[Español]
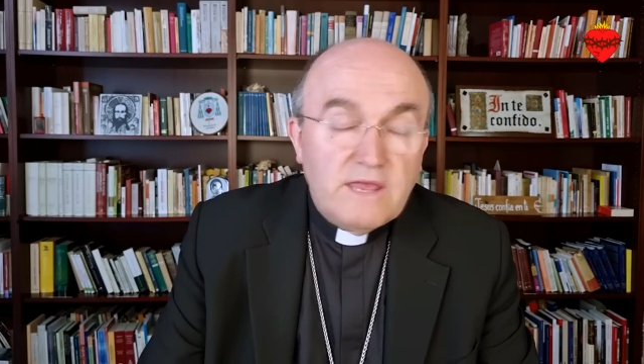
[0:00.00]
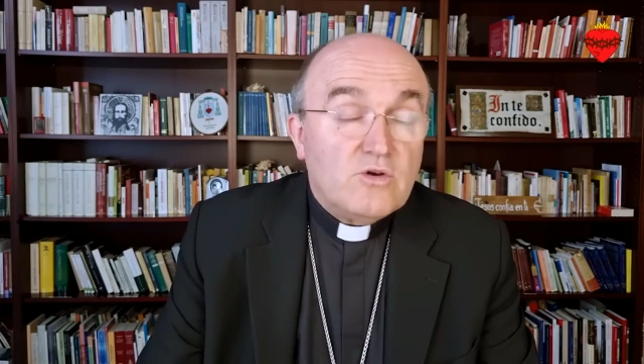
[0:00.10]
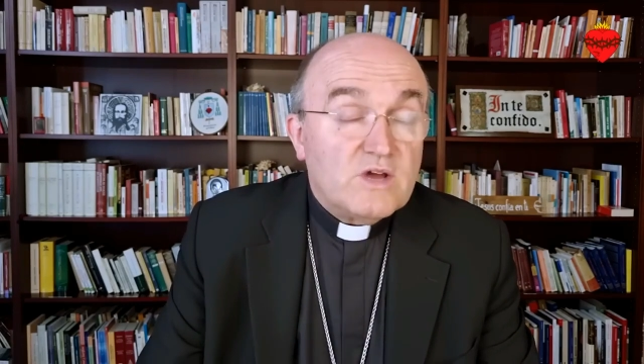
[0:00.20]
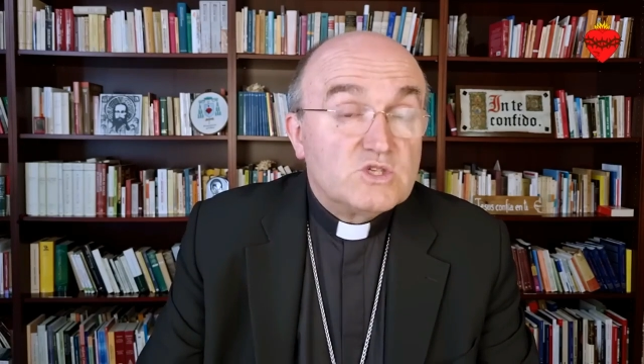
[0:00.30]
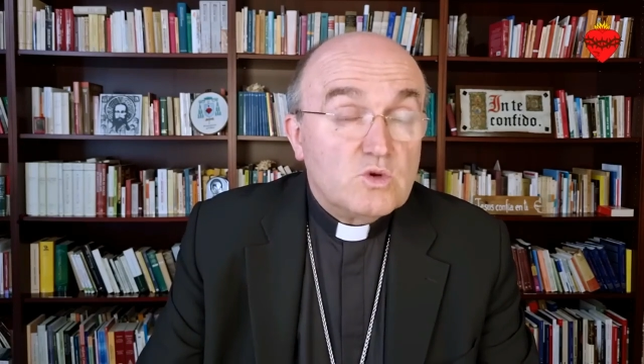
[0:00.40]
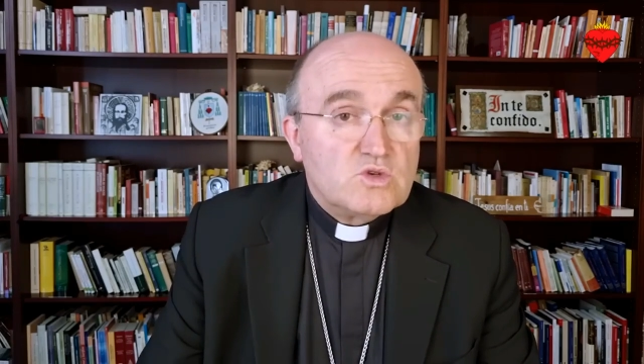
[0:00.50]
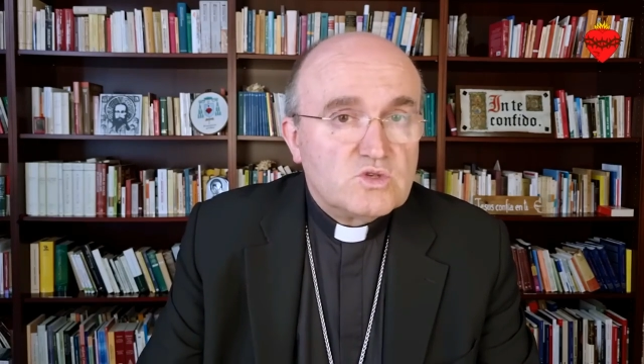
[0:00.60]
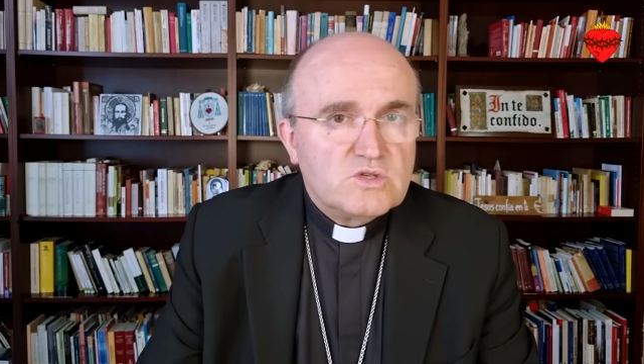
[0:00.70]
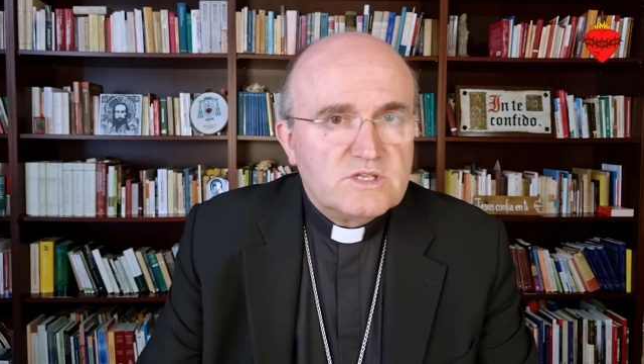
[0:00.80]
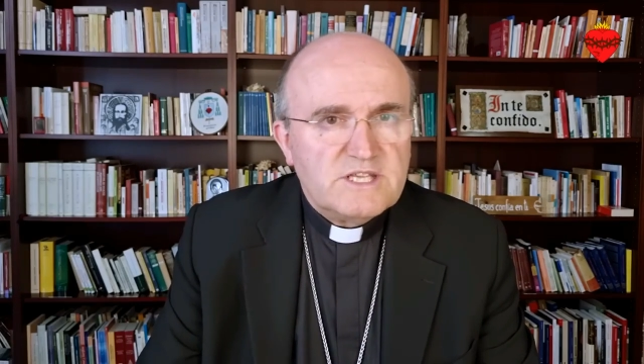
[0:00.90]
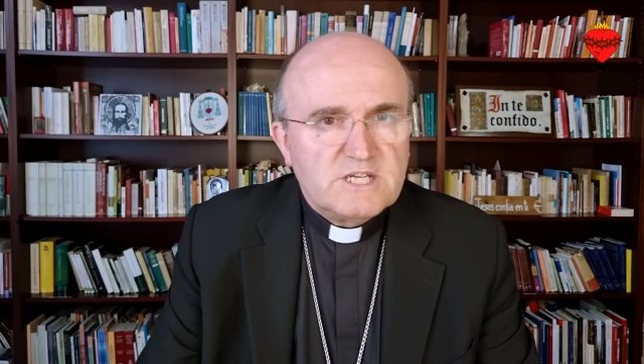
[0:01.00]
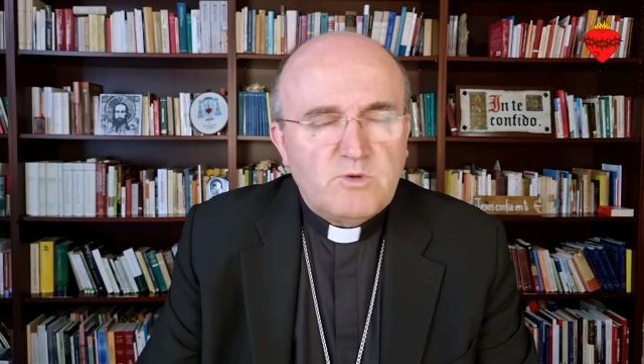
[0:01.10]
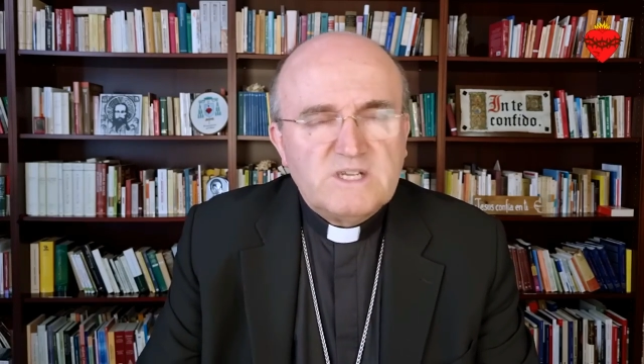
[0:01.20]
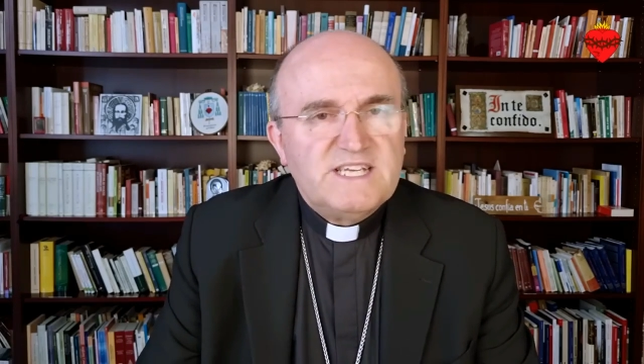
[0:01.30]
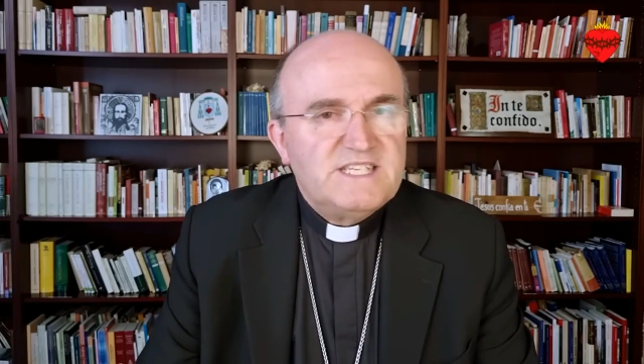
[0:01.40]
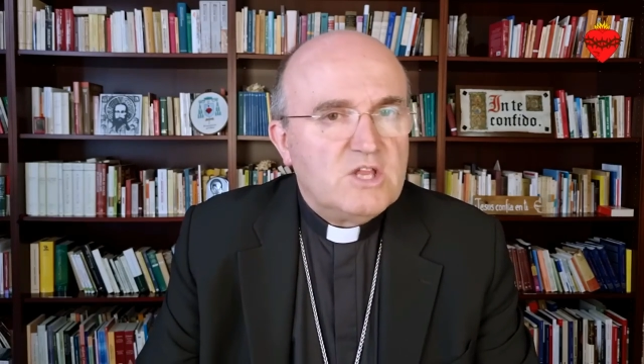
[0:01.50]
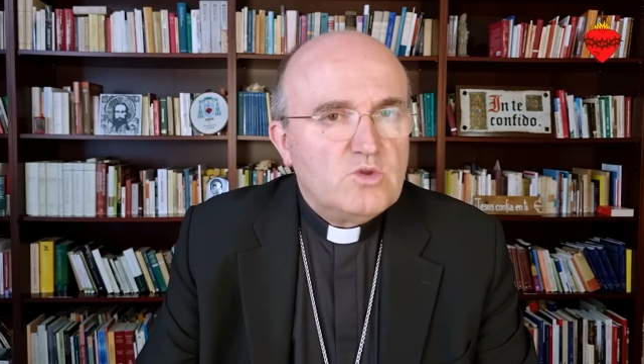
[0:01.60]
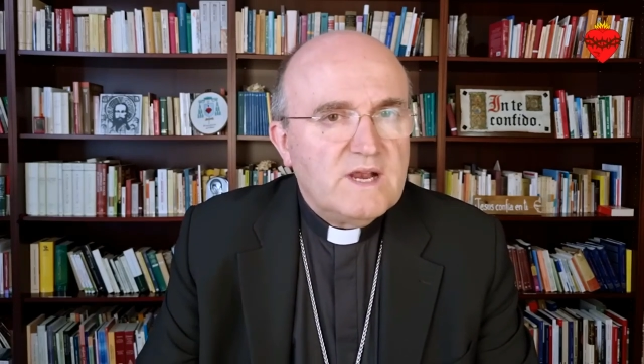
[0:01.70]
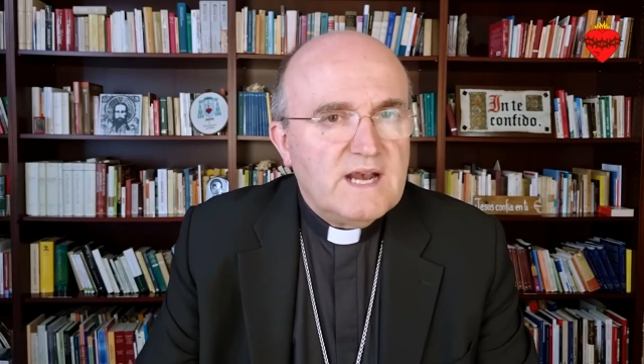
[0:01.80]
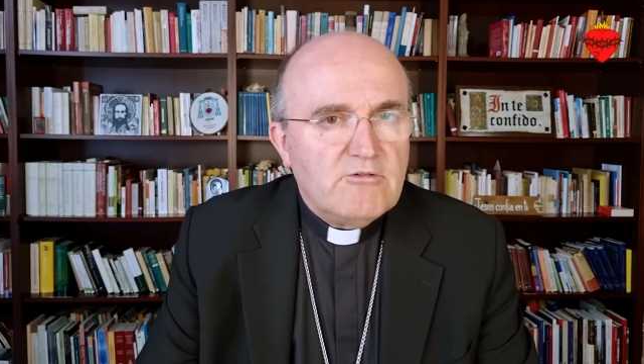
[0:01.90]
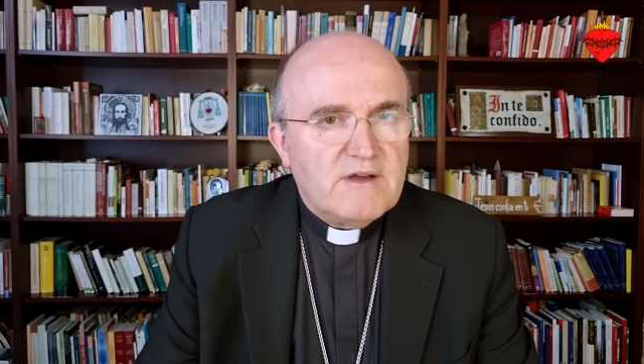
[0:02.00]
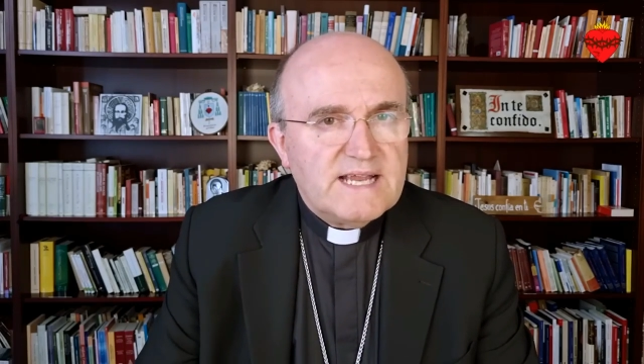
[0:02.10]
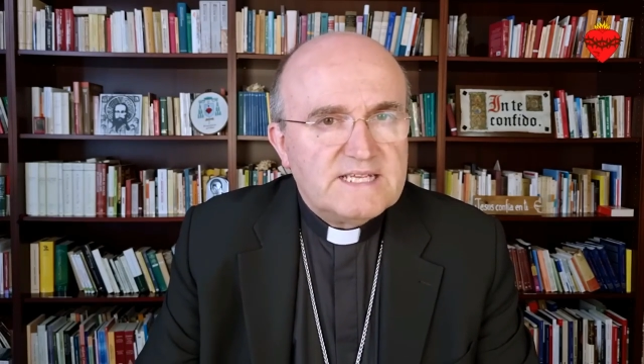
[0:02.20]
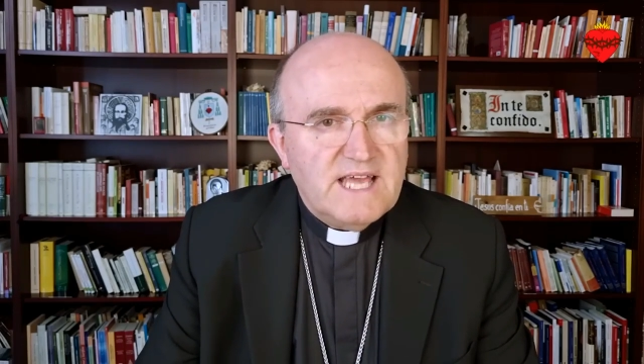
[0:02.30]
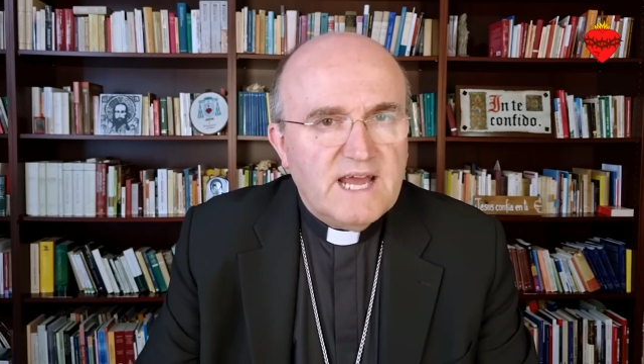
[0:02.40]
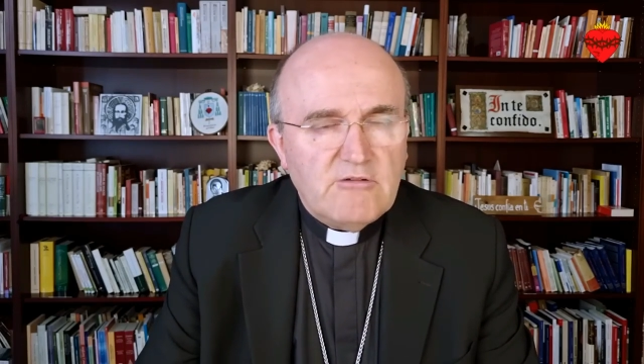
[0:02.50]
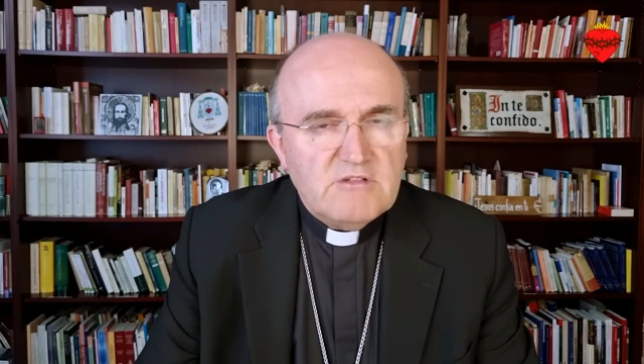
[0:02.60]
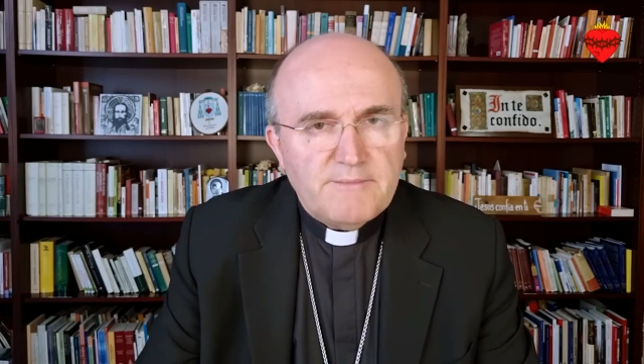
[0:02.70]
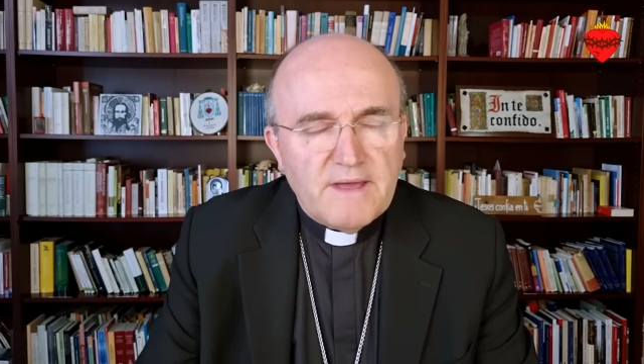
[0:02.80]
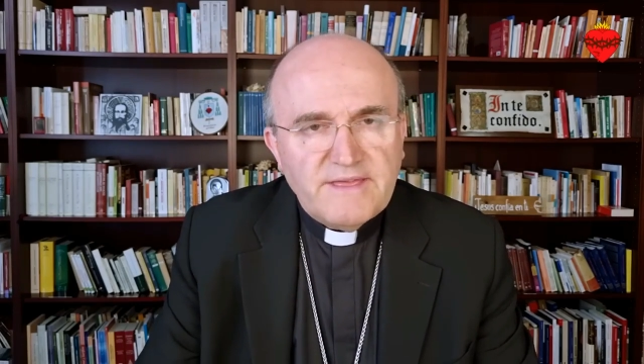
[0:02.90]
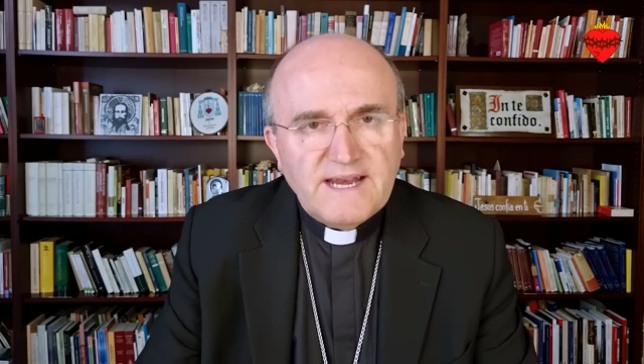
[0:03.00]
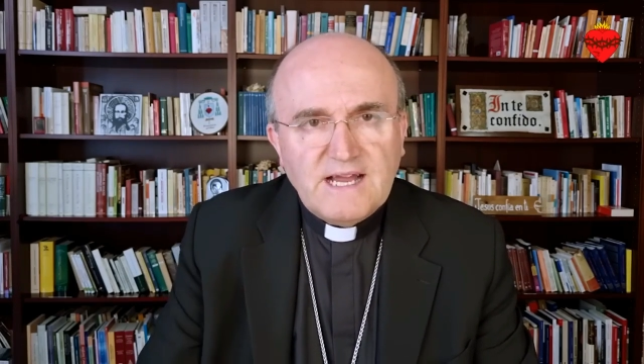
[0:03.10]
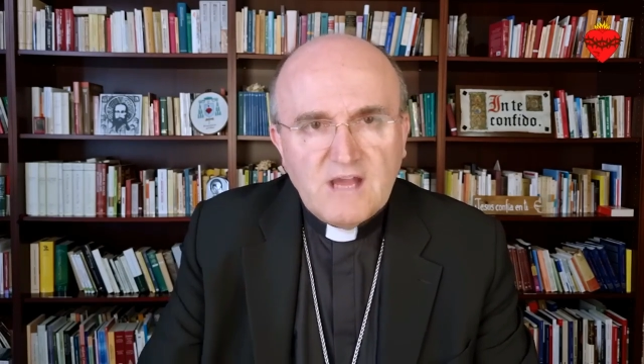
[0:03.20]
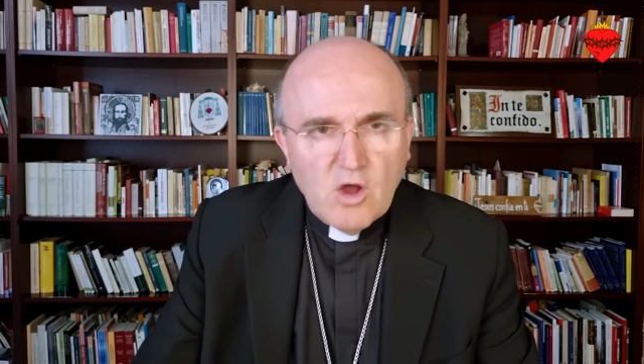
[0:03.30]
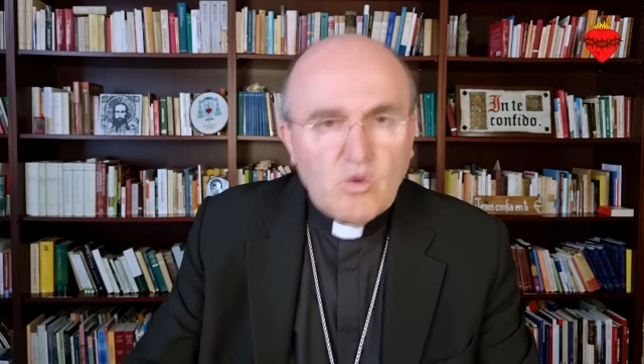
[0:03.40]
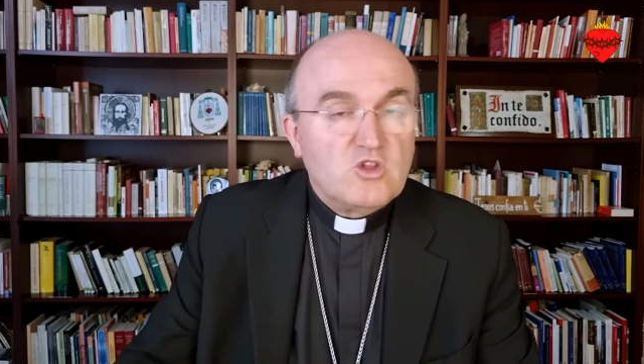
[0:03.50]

hizo Jesús después de instituir la Eucaristía, la última cena,